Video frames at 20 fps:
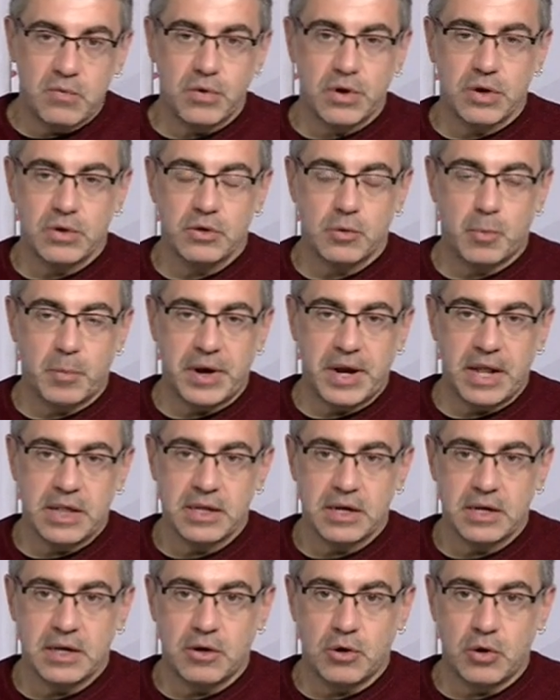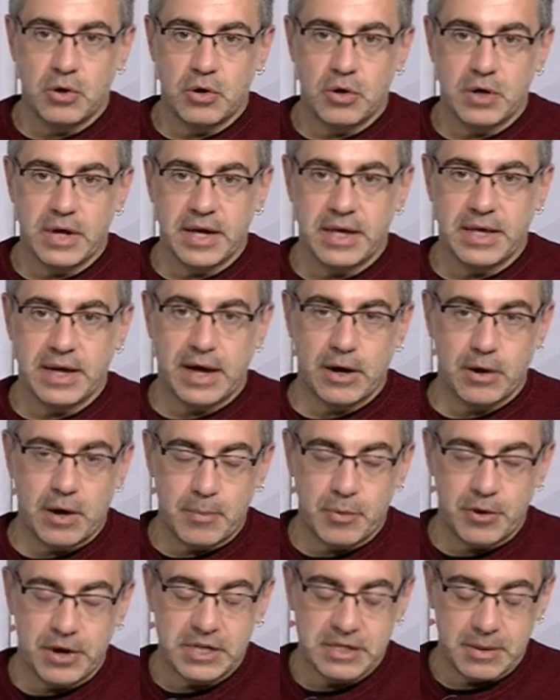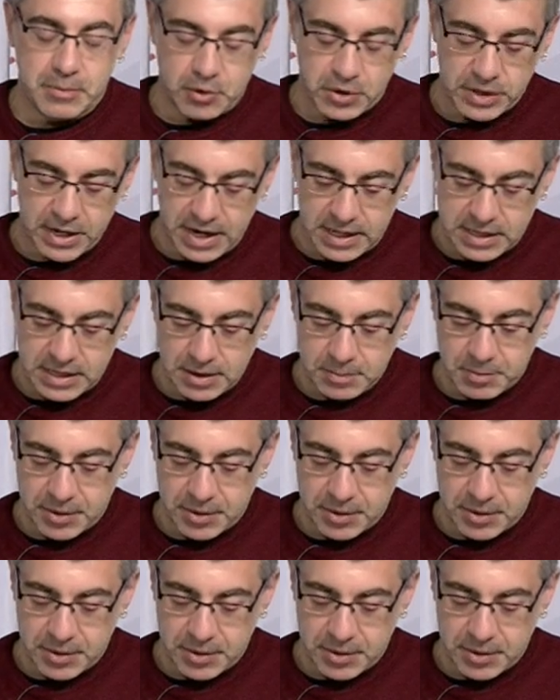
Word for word: fueron dos penaltis con los que llegaron a ponerse por delante,